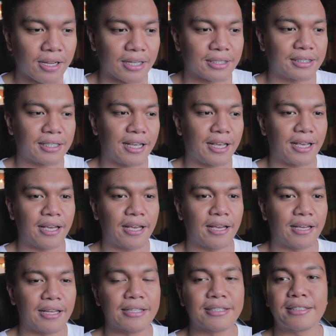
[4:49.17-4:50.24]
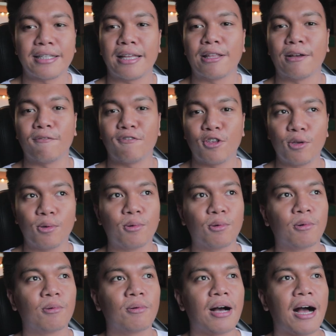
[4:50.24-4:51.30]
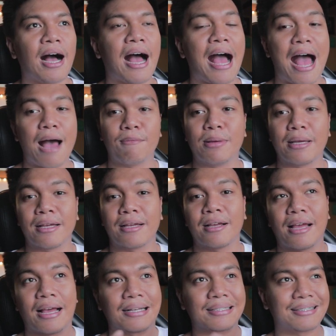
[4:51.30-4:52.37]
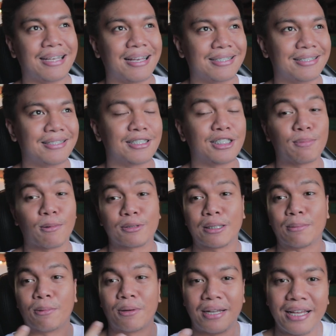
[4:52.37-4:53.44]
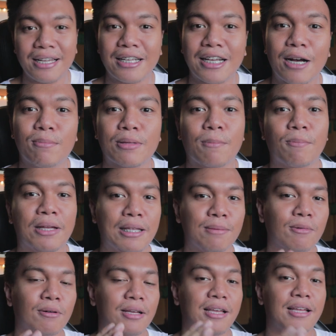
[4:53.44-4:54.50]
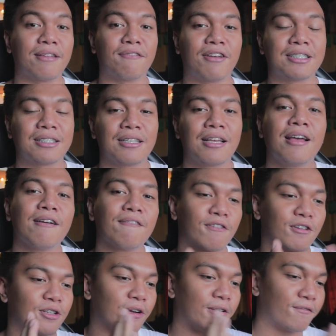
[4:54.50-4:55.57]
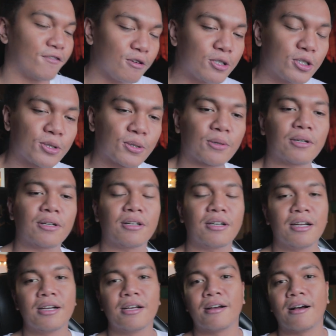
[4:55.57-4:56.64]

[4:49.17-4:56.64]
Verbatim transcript: Kasi instead of you uh, having excess disposable income na pwede mong i-invest for your future,